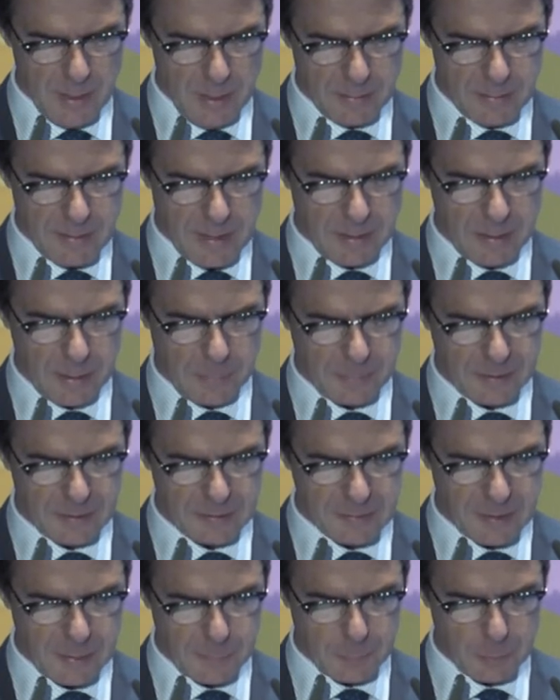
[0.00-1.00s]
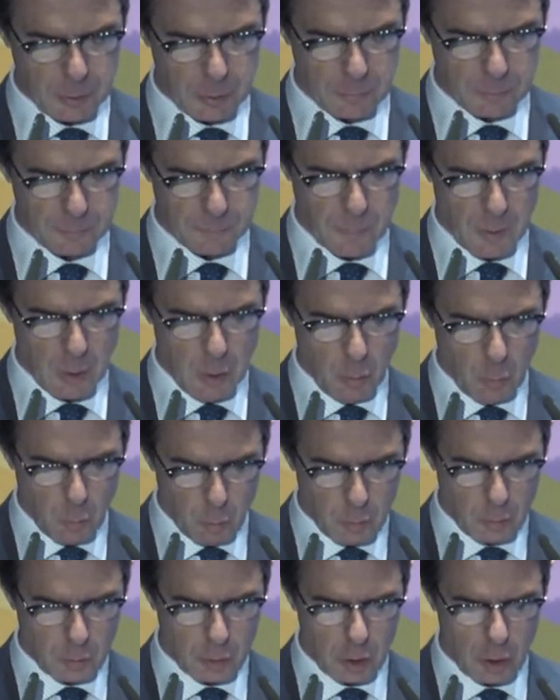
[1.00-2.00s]
desde el principio,
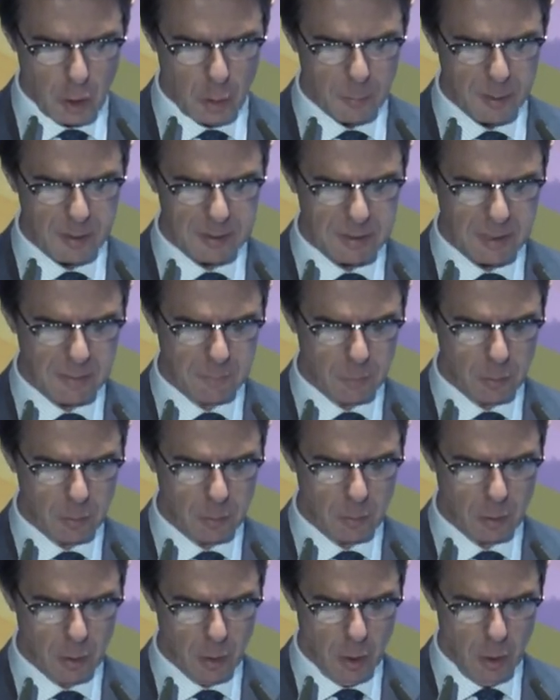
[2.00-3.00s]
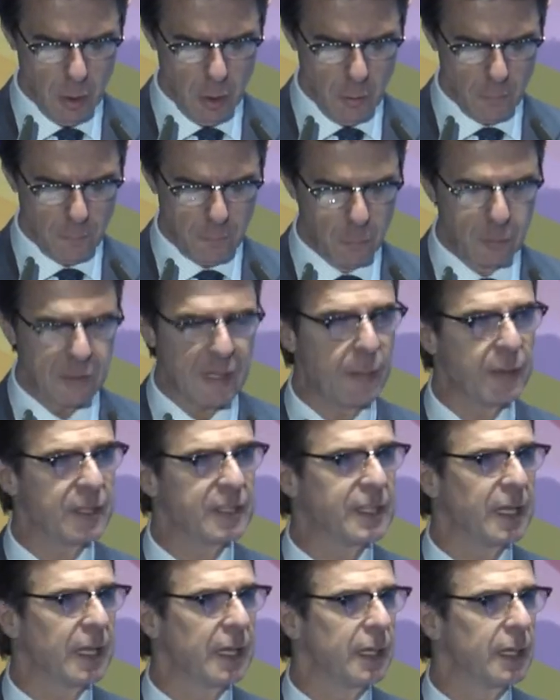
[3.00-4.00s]
uno de los objetivos
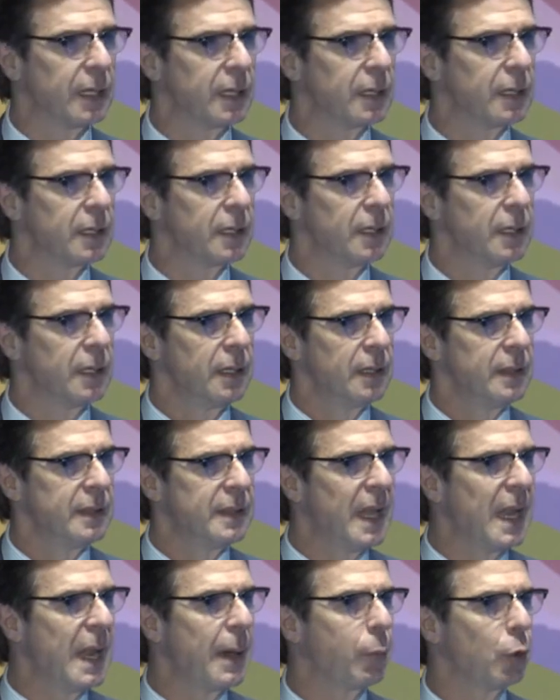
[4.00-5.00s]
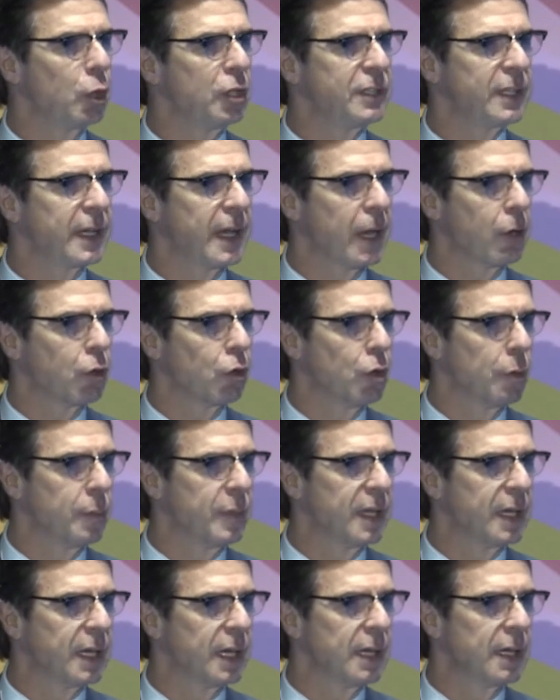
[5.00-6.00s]
fundamentales de la política
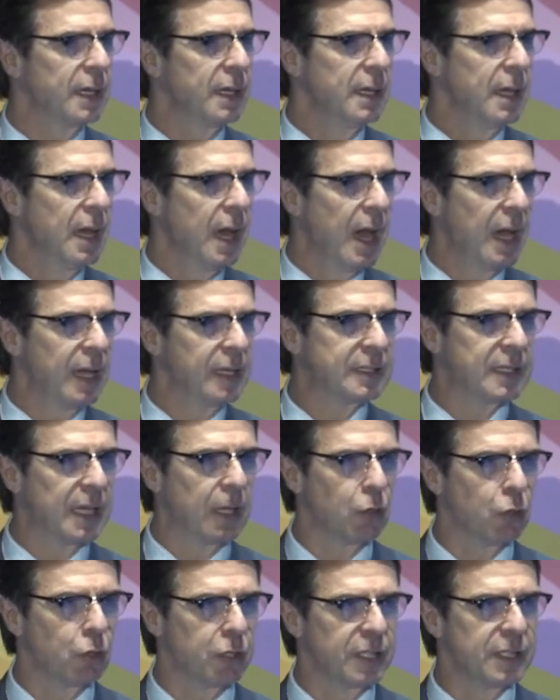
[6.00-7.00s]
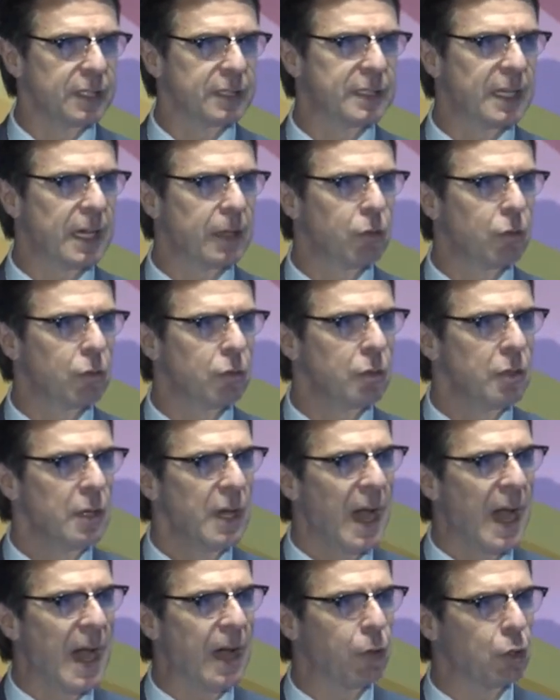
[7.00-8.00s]
económica ha estado orientado
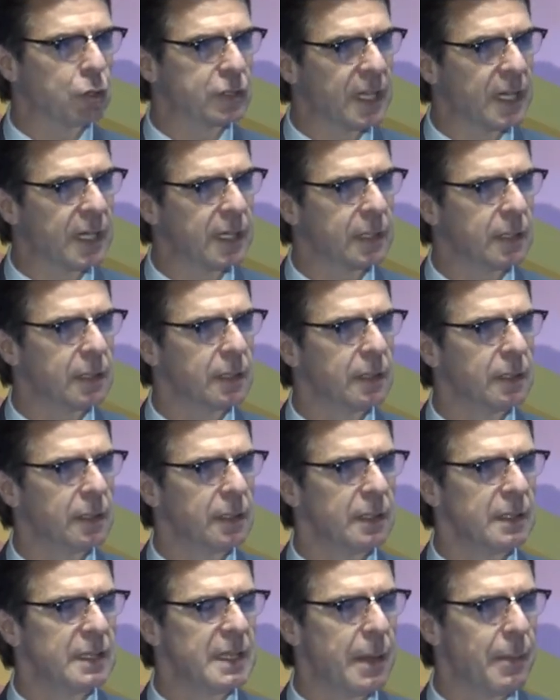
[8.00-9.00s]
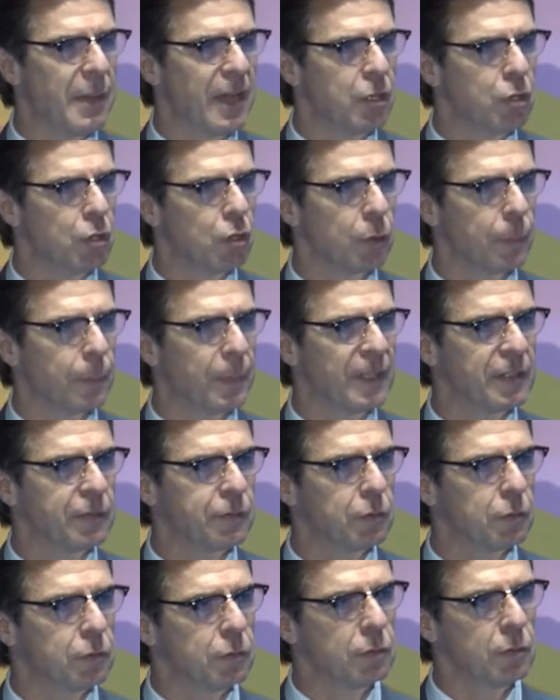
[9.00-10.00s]
a dotar de mayor
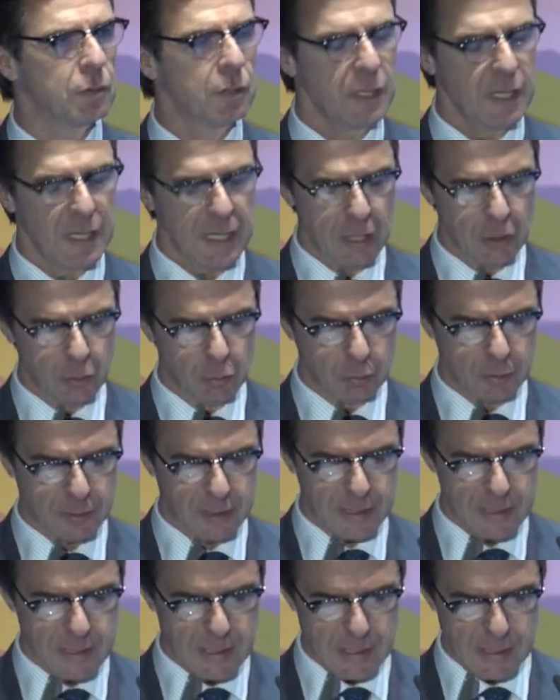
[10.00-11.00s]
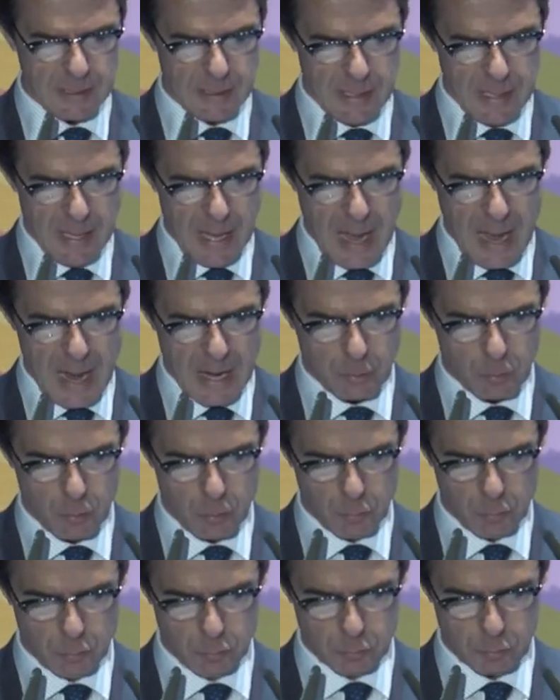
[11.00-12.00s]
peso industrial al
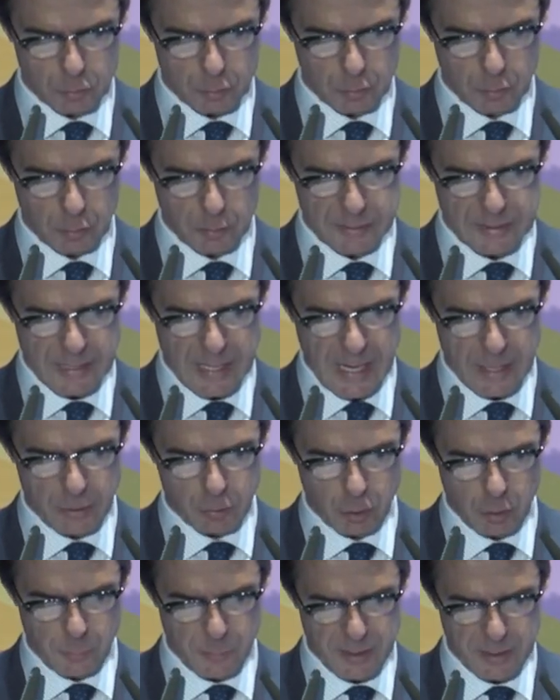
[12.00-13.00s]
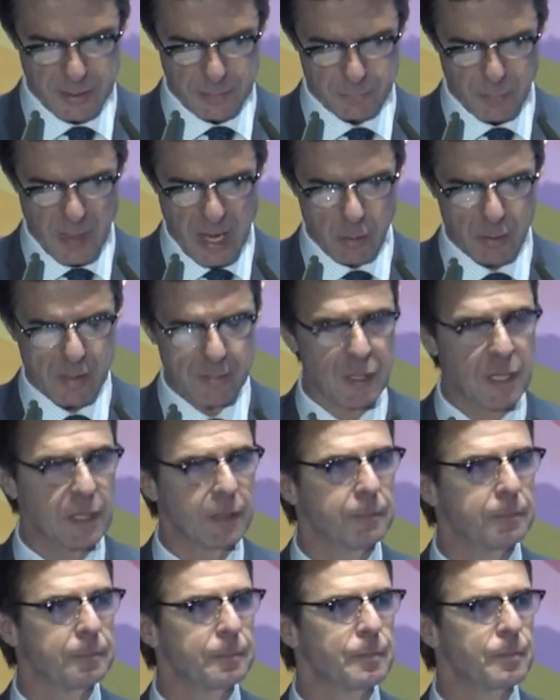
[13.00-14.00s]
conjunto de la economía. Ahora
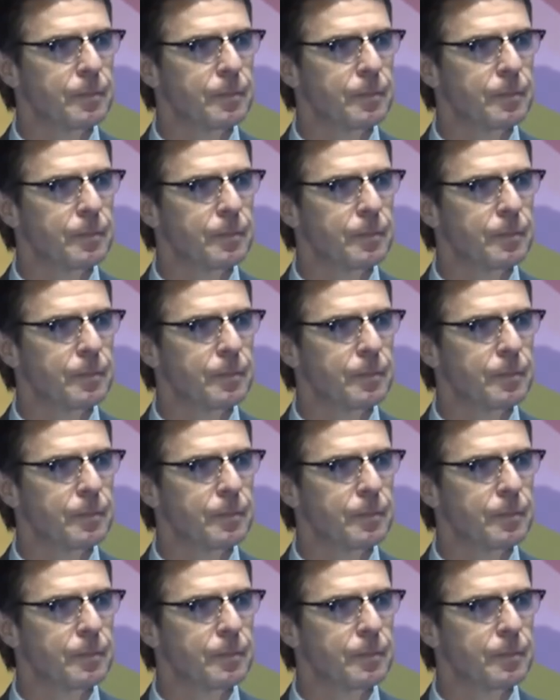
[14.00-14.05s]
bien,